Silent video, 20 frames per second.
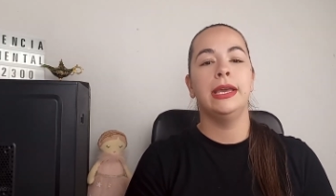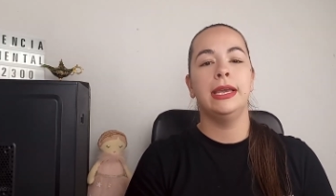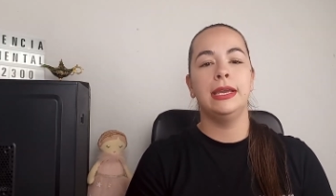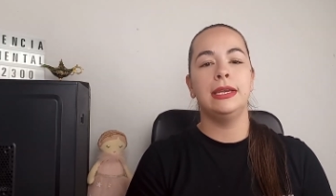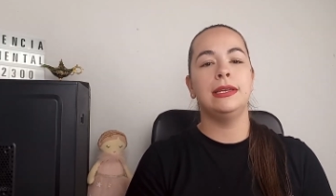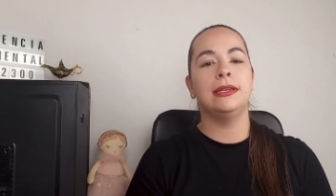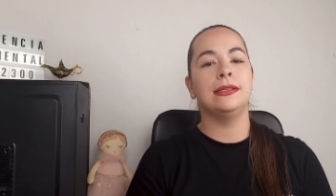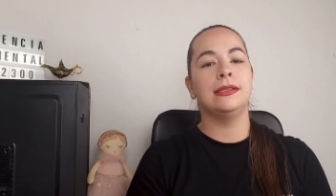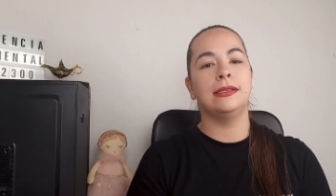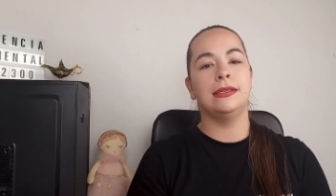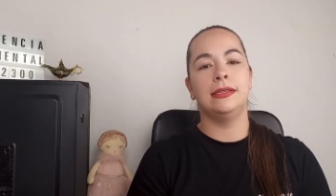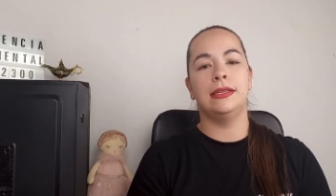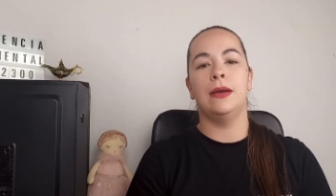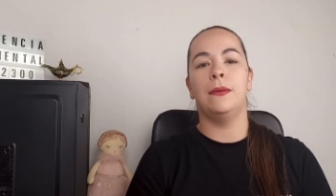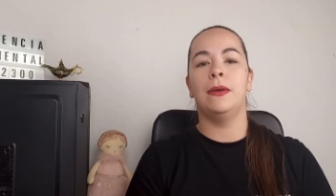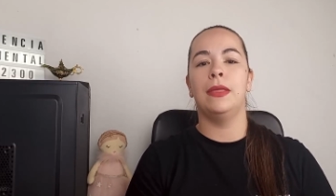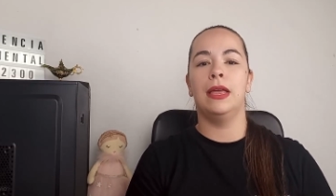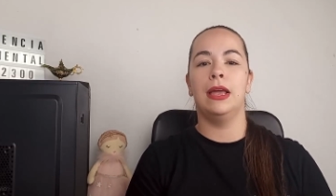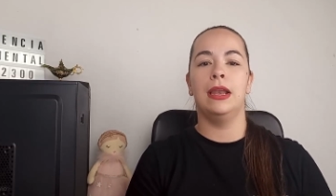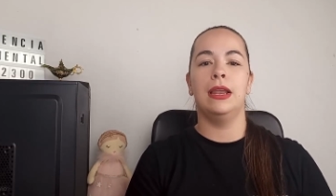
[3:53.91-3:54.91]
y
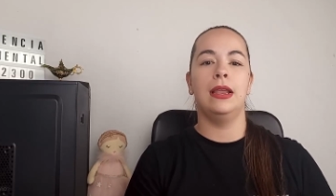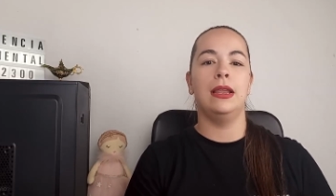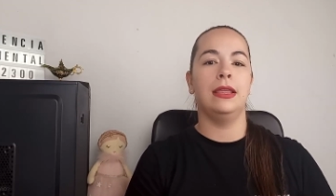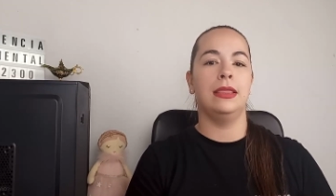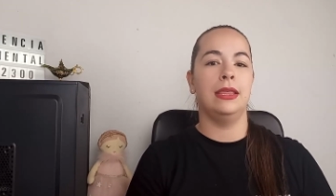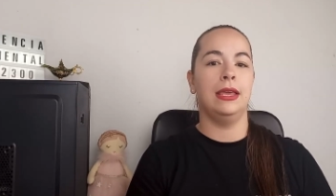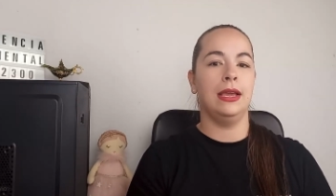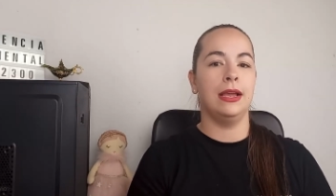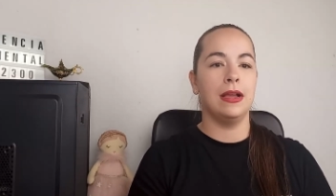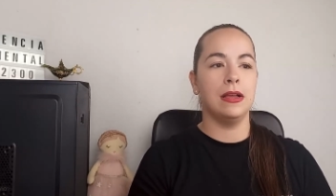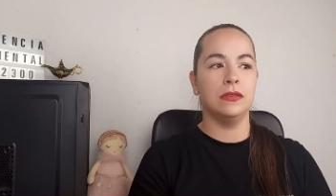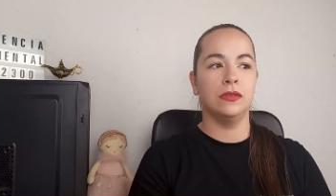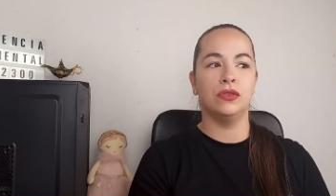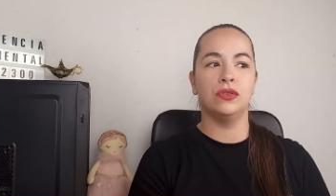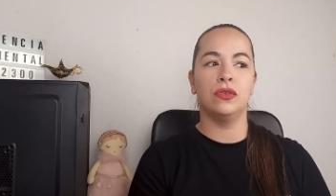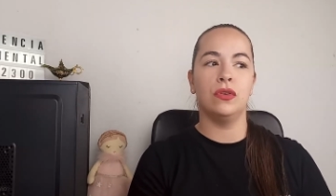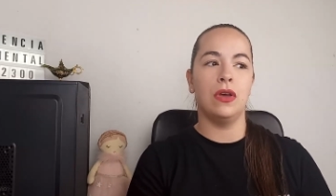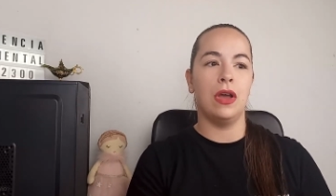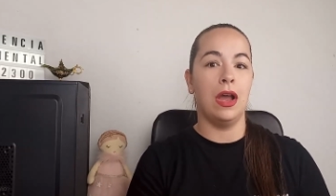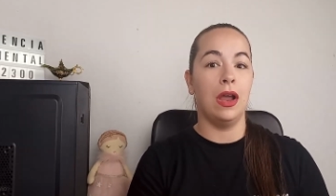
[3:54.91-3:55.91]
necesitaba darle descanso